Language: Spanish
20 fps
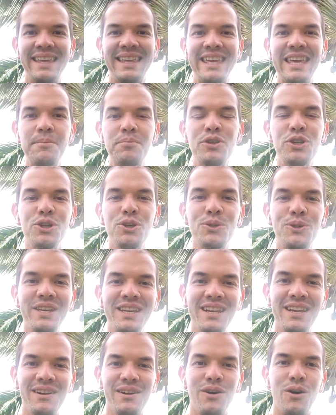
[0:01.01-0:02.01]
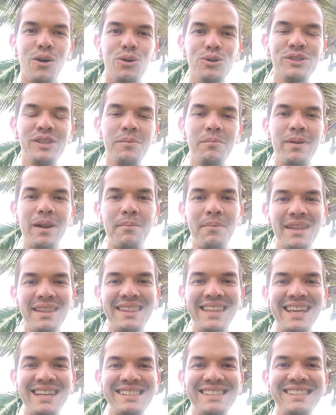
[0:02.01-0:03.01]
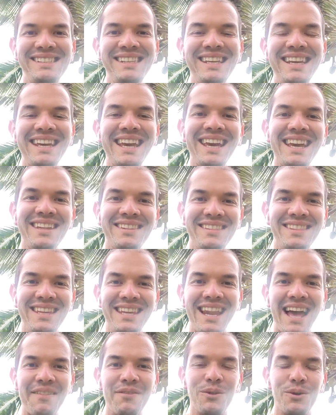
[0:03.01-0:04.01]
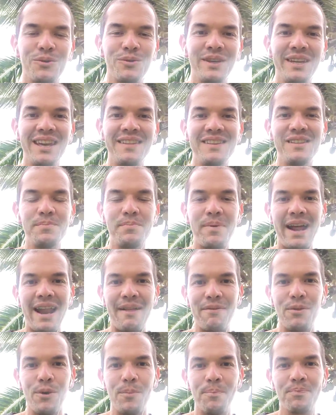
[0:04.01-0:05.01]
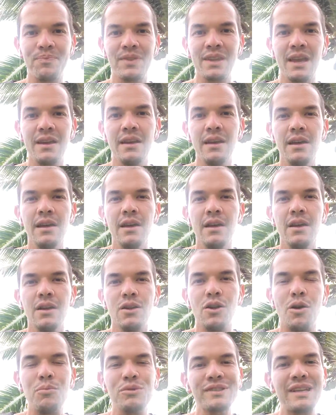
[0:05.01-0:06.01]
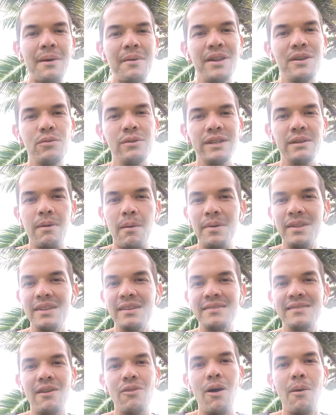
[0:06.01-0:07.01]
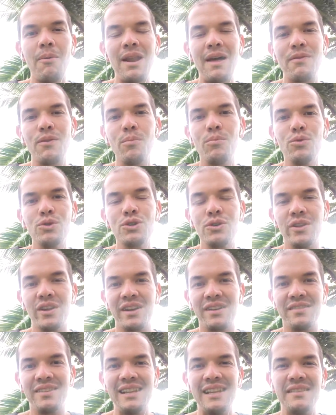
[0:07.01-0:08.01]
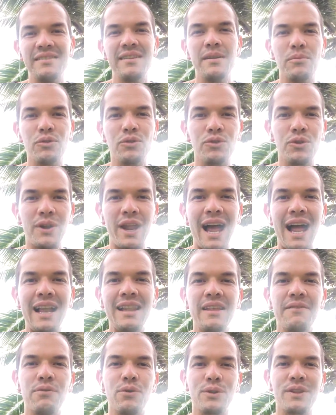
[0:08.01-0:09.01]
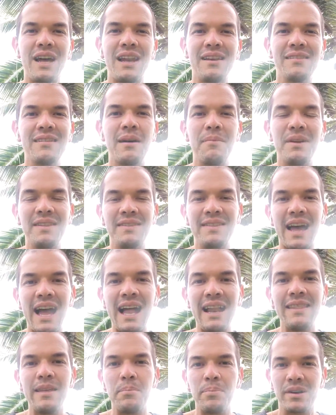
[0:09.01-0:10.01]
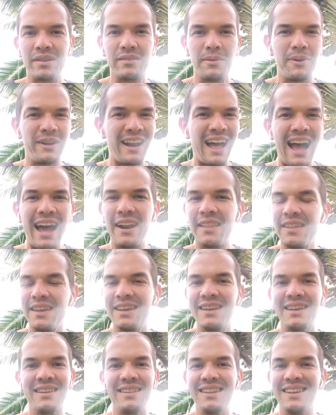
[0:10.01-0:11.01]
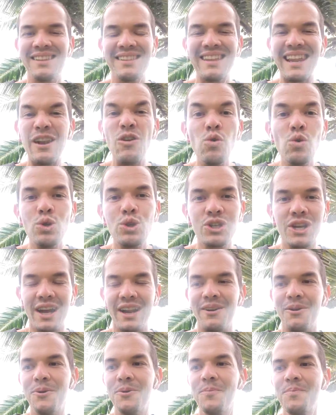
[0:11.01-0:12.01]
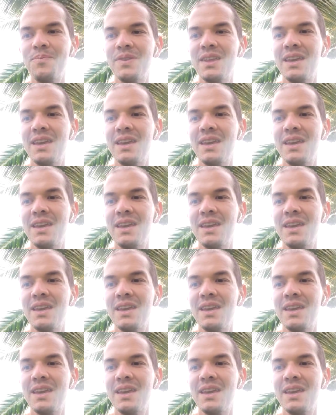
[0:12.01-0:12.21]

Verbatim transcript: keep shooting o simplemente sigue tirando, sigue disparando. Como saben, últimamente he estado hablando mucho de resiliencia emocional, de fortaleza mental, de perseverar, de, lucha, ¿no?